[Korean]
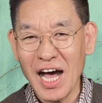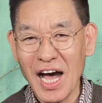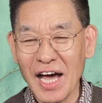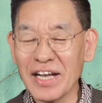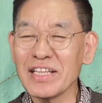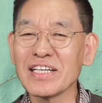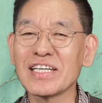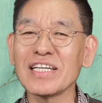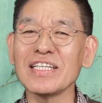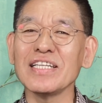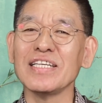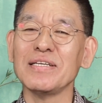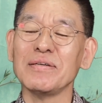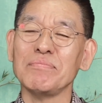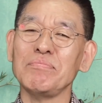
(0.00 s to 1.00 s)
하는
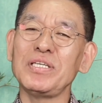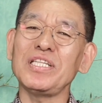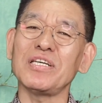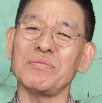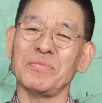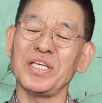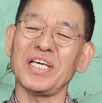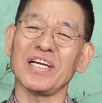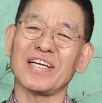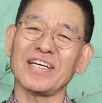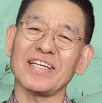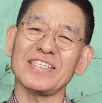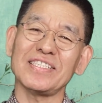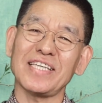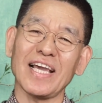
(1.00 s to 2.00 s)
그런 믿음이
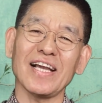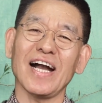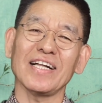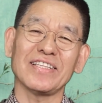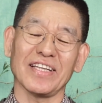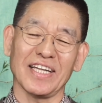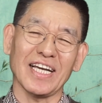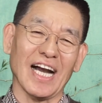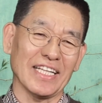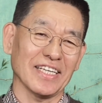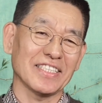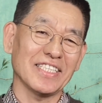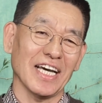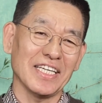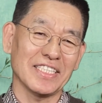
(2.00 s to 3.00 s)
그런 생각들이
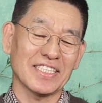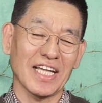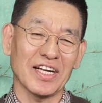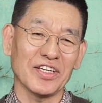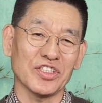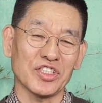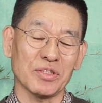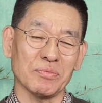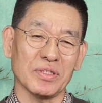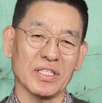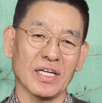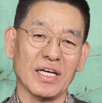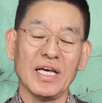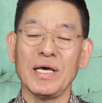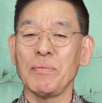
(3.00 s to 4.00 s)
가득 차 있었다는 것입니다.